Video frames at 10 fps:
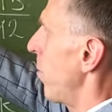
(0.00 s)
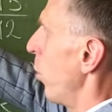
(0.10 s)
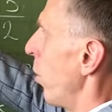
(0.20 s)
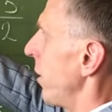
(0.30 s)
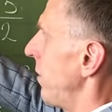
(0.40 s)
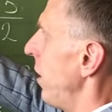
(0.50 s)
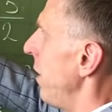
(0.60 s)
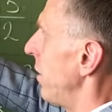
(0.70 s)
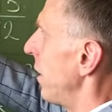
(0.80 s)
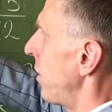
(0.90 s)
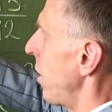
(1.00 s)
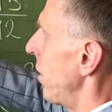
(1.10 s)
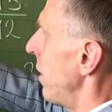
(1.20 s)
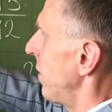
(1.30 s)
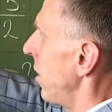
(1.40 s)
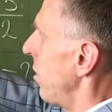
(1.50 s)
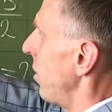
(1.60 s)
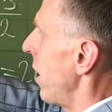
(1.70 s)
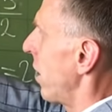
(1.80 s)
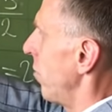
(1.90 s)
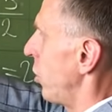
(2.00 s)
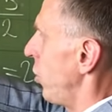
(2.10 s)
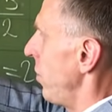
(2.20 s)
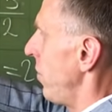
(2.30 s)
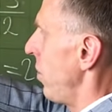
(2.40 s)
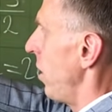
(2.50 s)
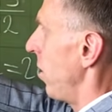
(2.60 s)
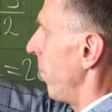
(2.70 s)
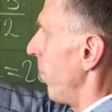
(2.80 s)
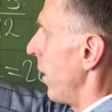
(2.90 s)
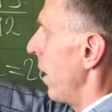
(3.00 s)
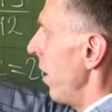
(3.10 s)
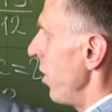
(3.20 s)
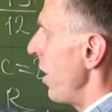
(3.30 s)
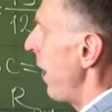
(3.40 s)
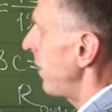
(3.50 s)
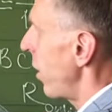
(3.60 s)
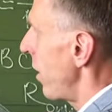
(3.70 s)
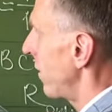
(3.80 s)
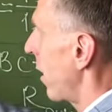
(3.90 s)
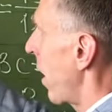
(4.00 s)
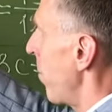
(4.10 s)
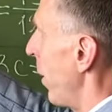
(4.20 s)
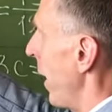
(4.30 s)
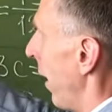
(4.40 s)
БО разделить на 13 одинаковых частей, и отрезок АБ